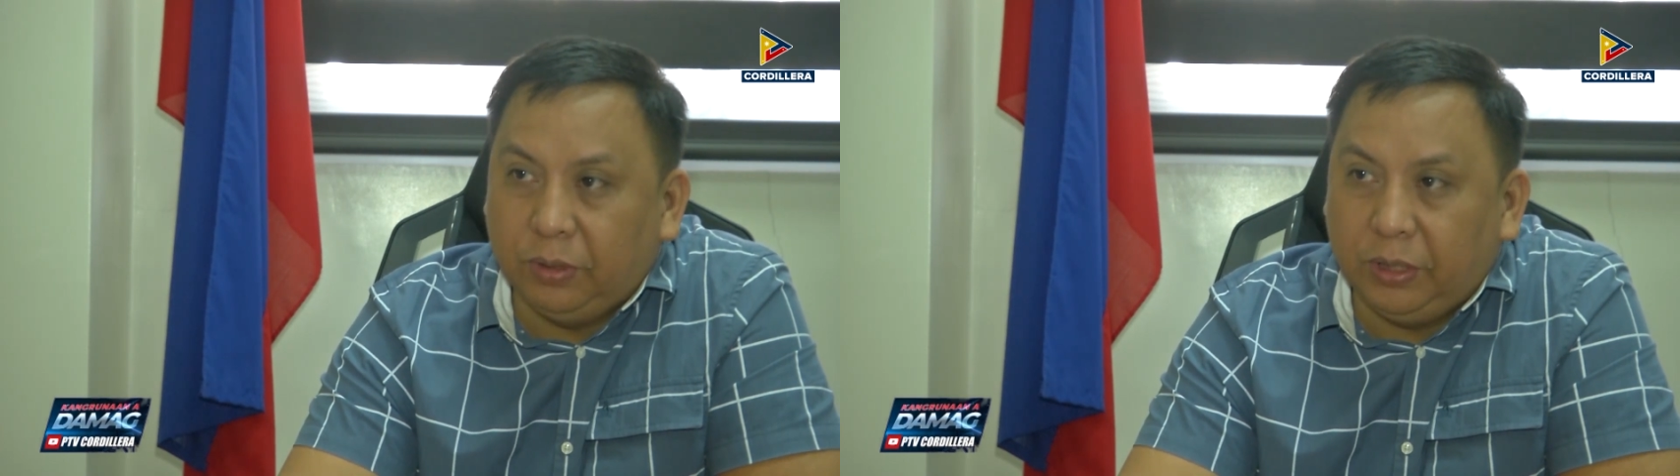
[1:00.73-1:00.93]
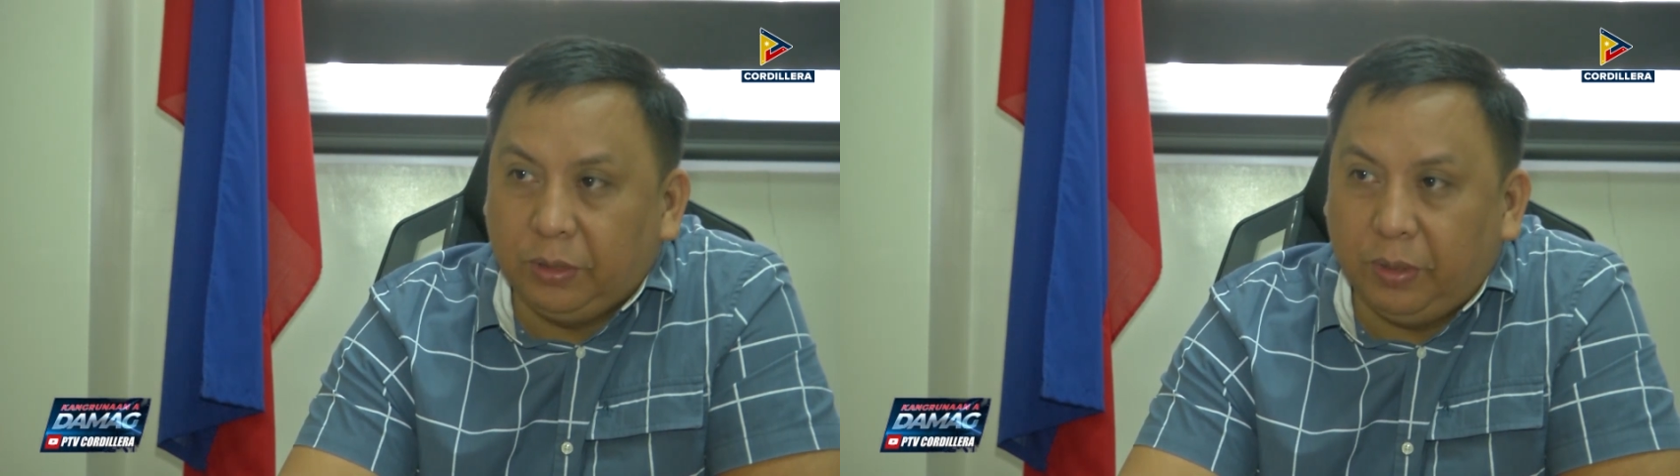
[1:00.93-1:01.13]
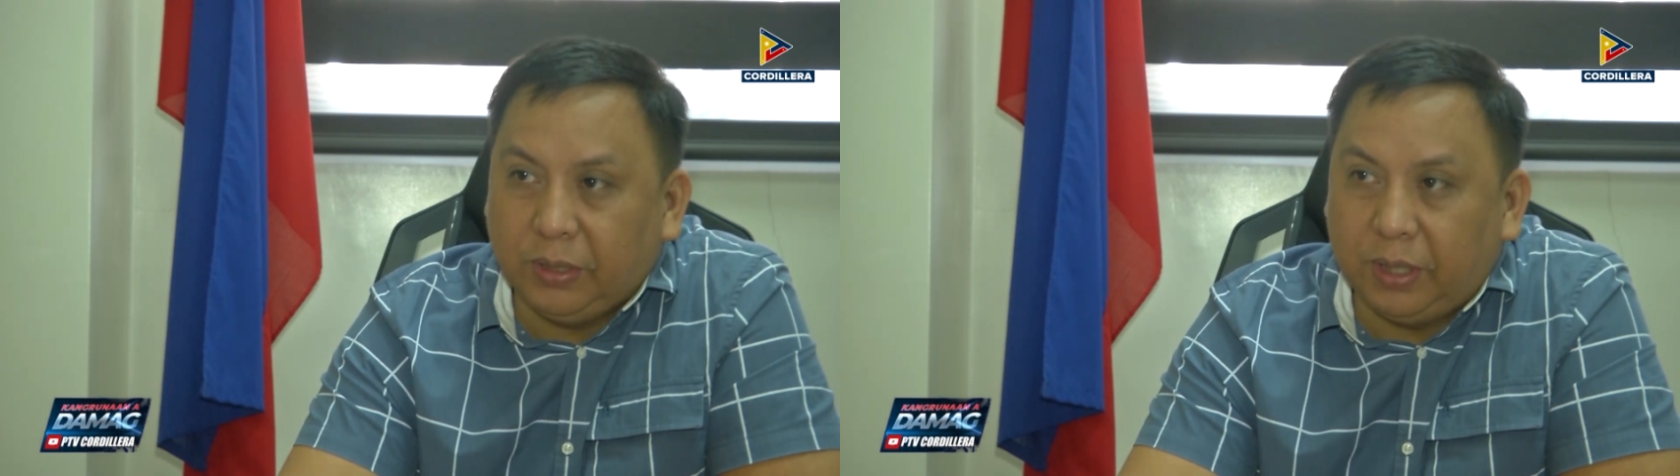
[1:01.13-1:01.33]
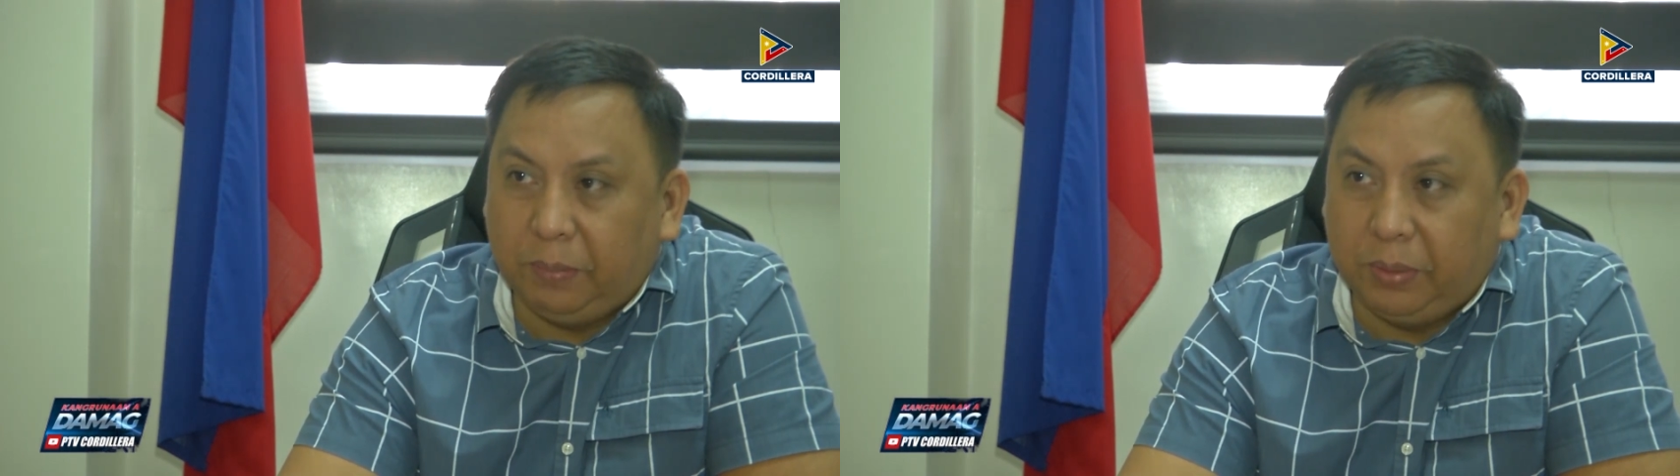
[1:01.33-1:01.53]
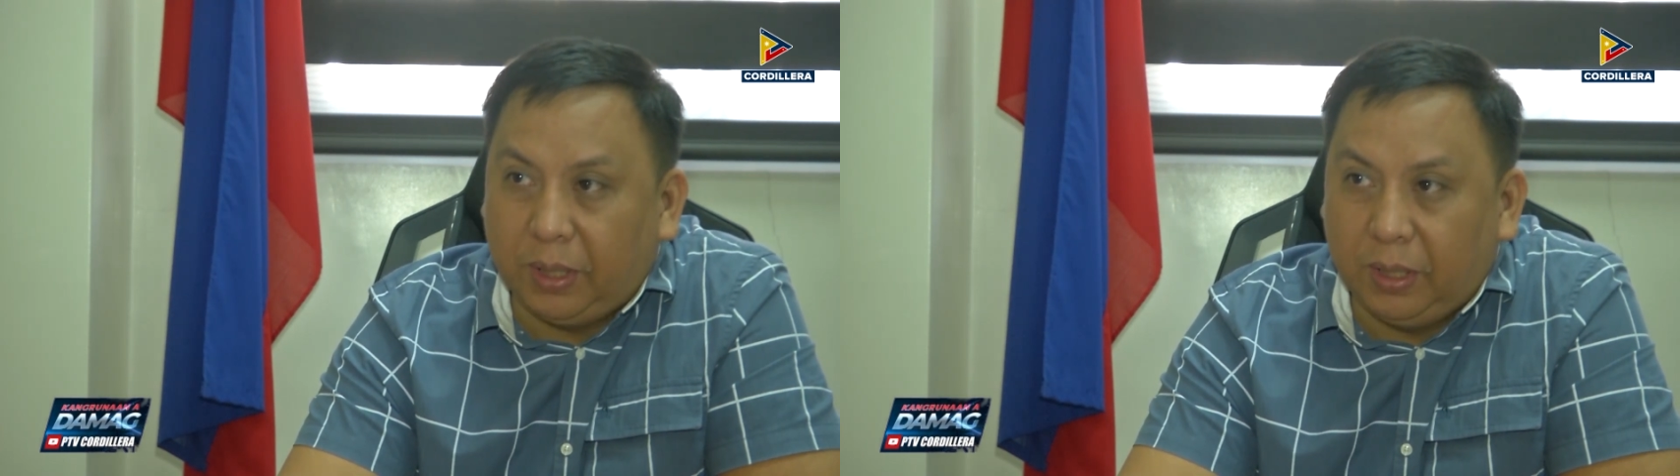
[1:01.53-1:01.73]
ng earthquake
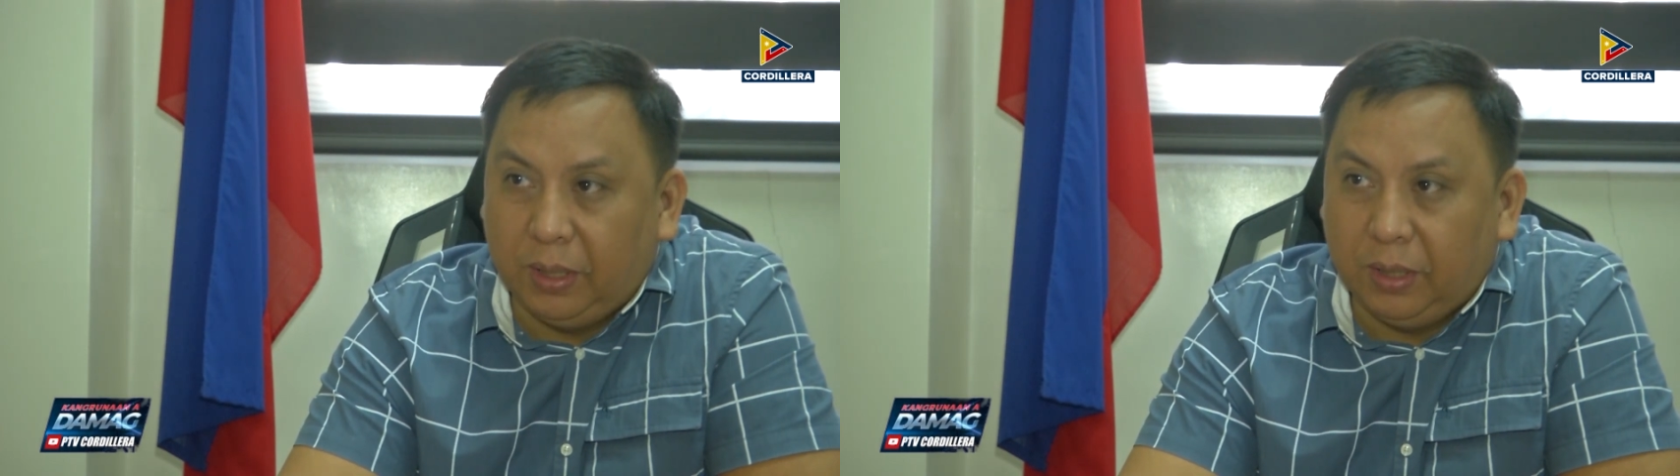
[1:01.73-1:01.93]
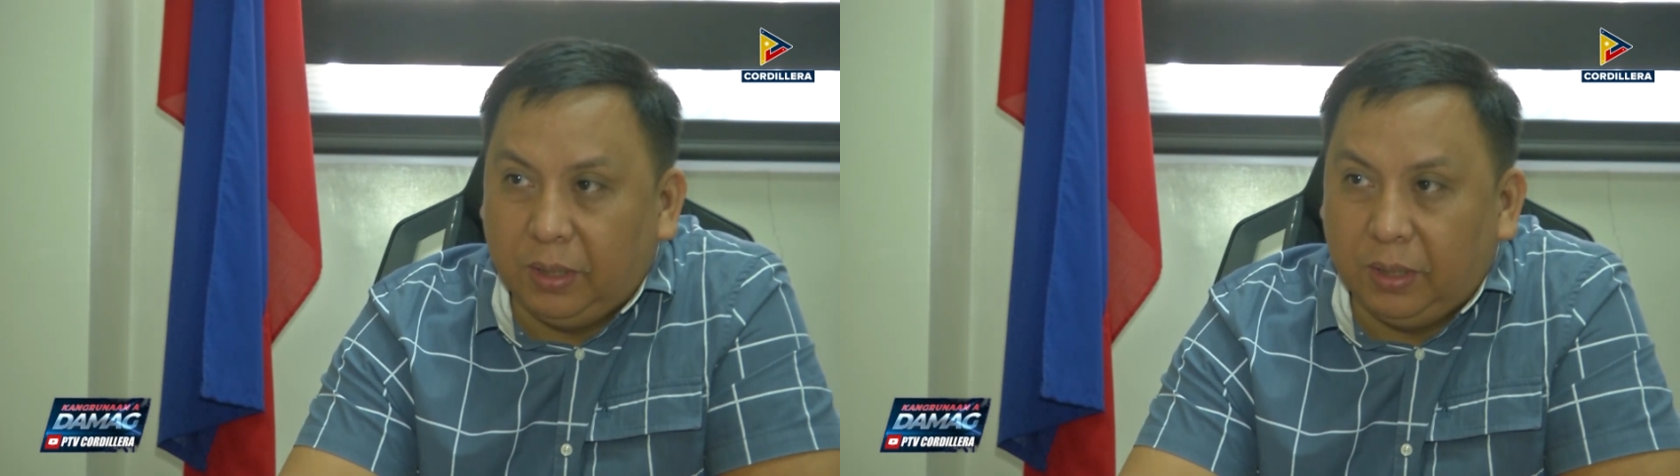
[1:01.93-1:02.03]
sa Abra.